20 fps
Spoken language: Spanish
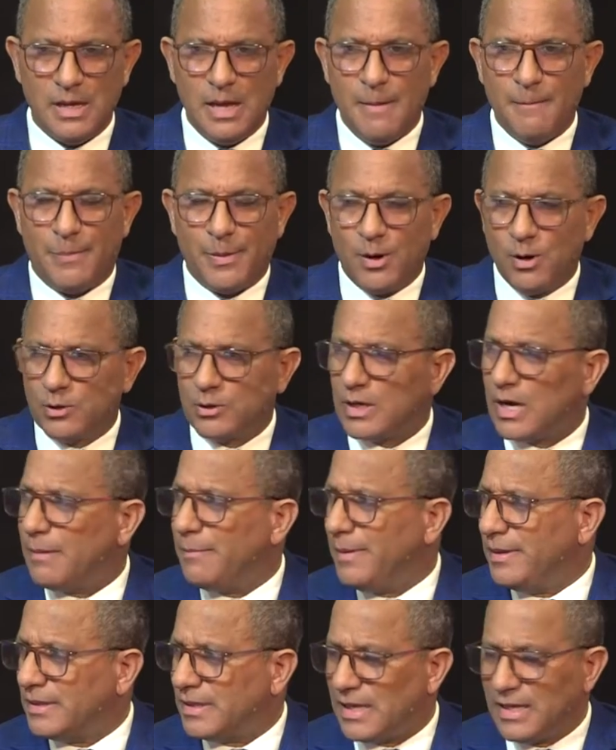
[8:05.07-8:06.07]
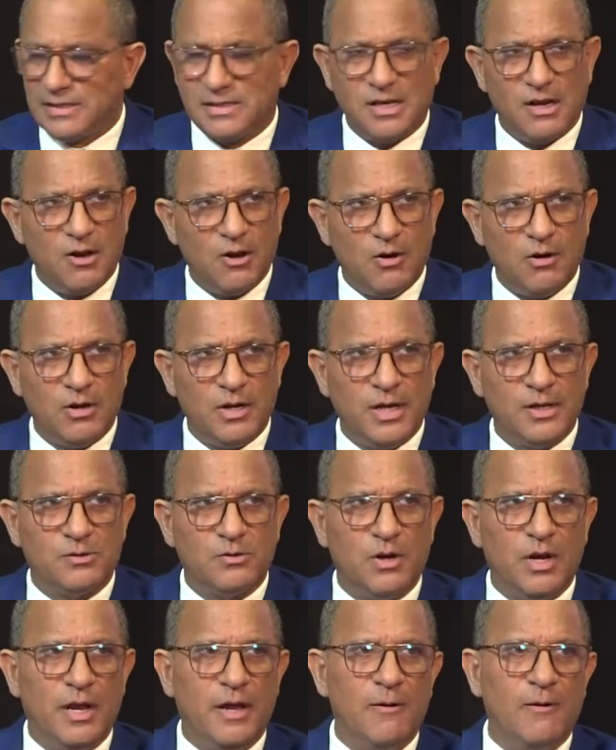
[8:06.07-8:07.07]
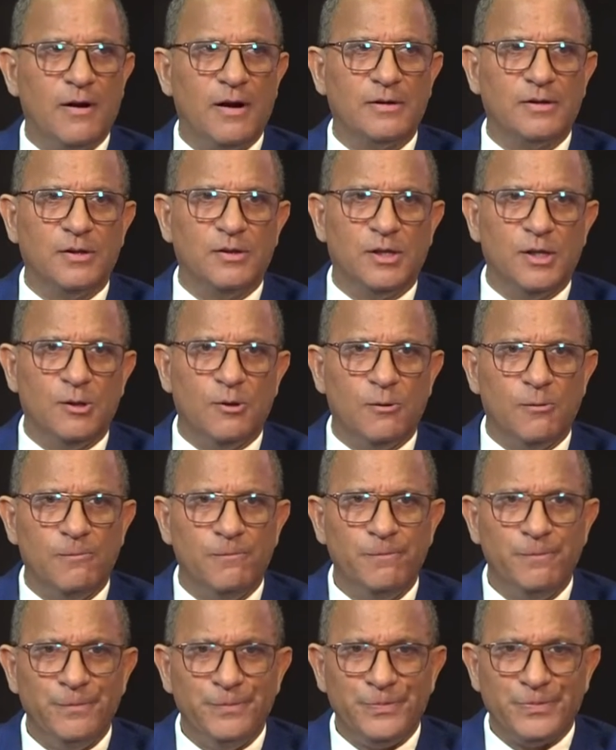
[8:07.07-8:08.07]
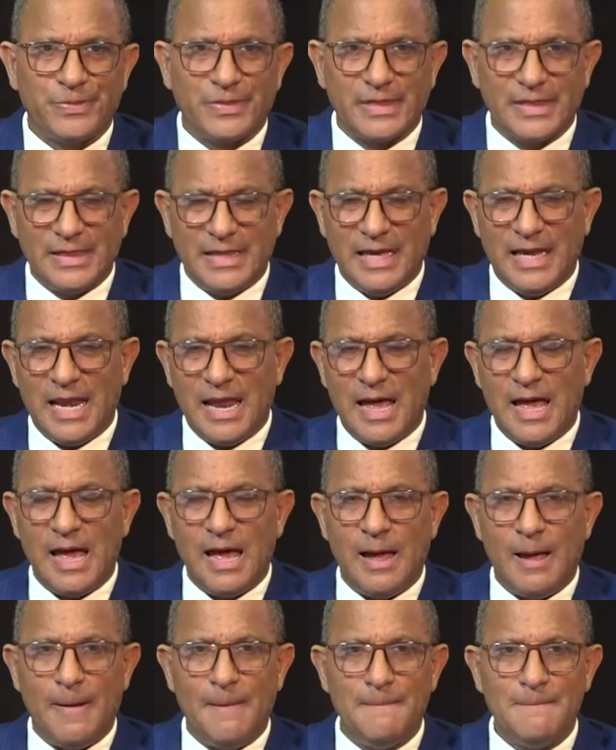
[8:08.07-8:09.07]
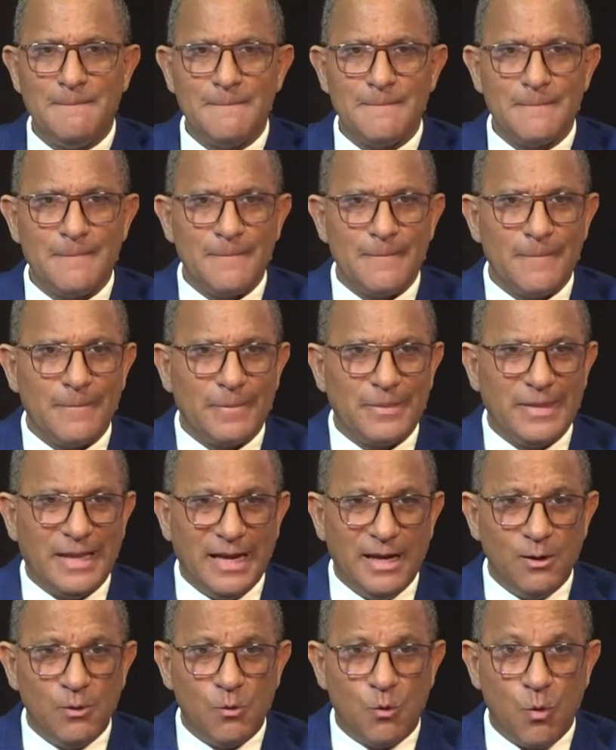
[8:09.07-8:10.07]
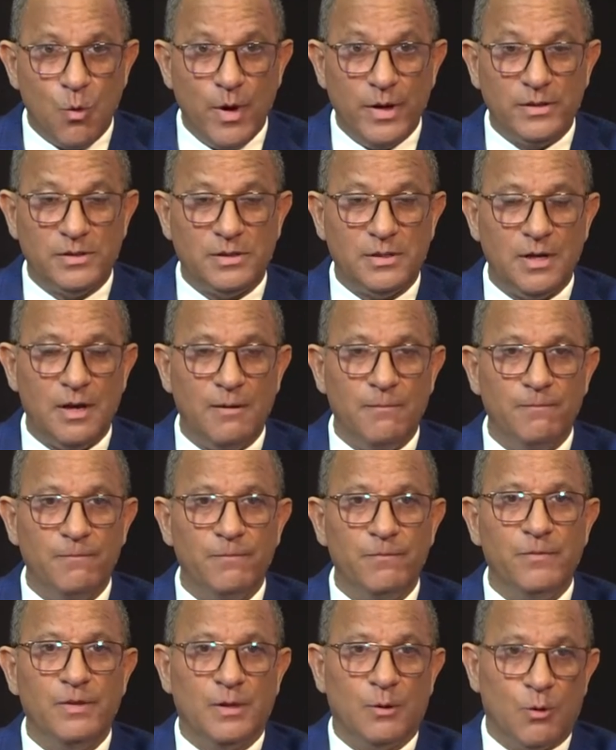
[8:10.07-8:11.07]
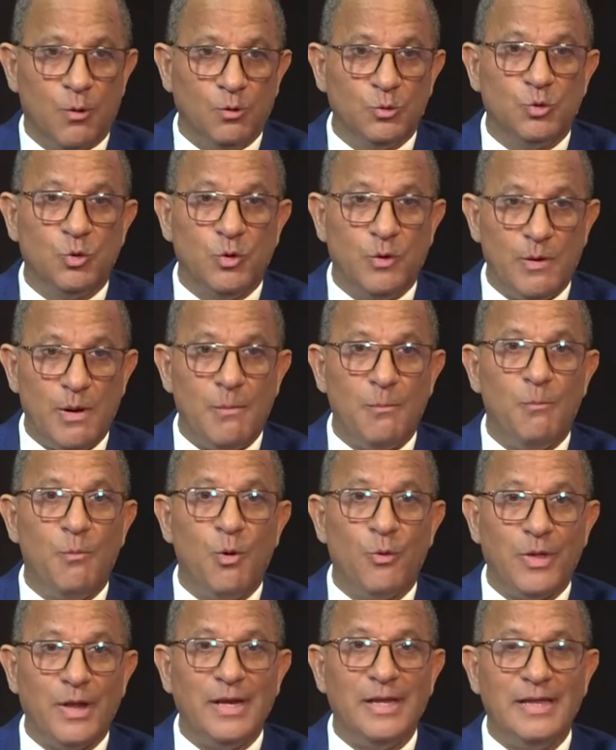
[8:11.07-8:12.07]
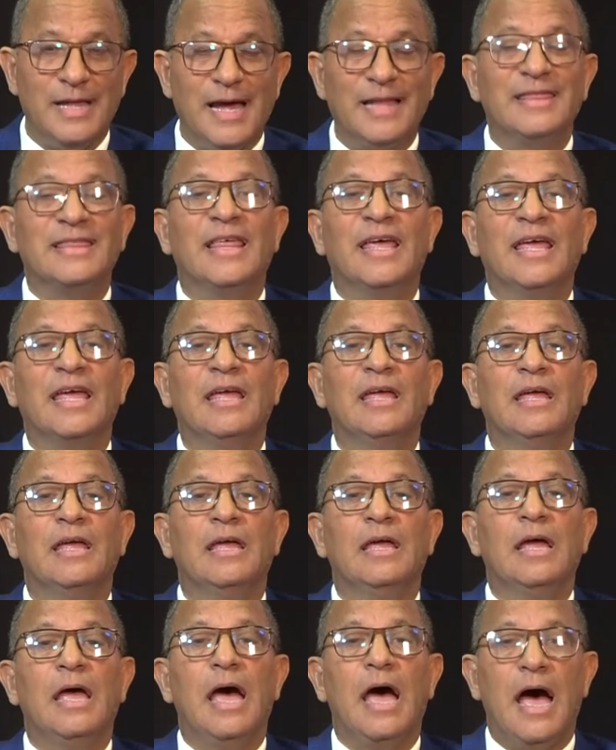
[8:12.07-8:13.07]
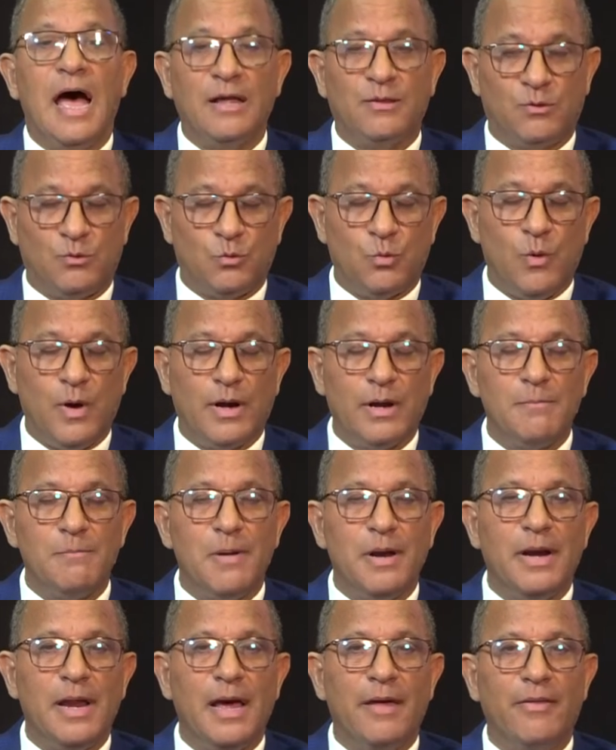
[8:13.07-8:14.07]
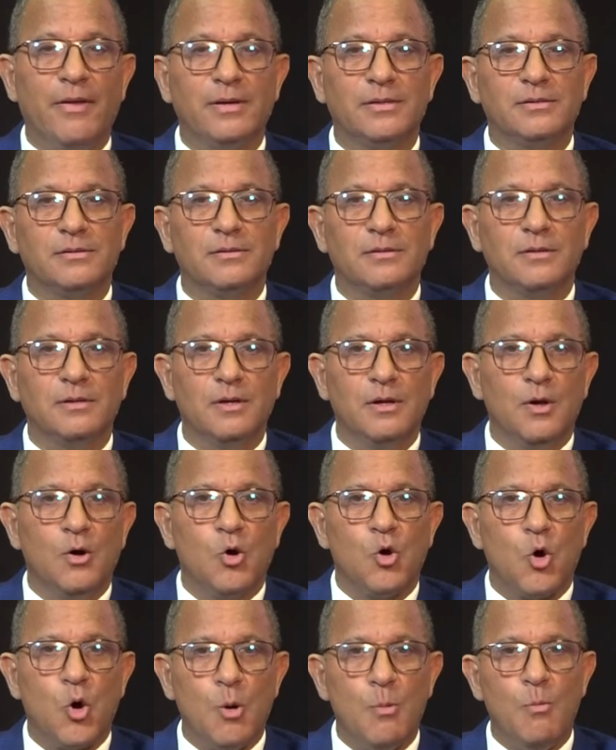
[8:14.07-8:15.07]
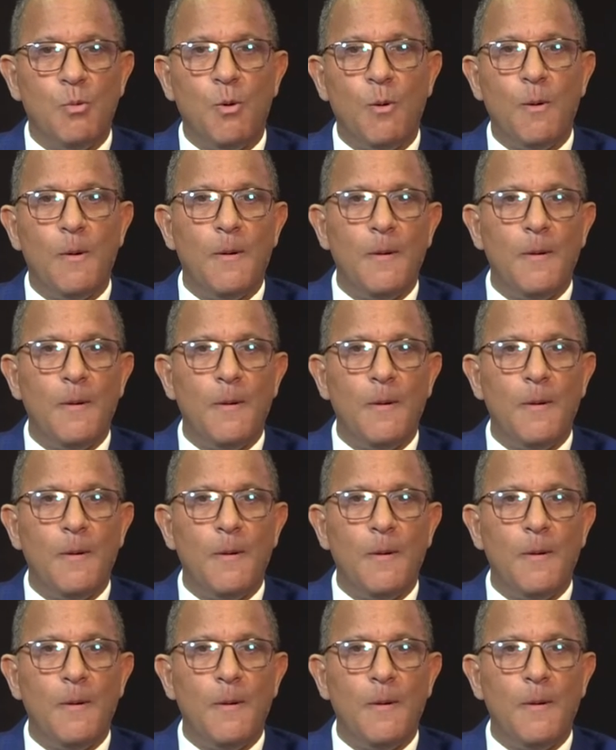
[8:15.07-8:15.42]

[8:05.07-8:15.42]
Pero no solamente eso, eso Leo, en el sentido de la delincuencia, con su nueva modalidad de actuar en manadas como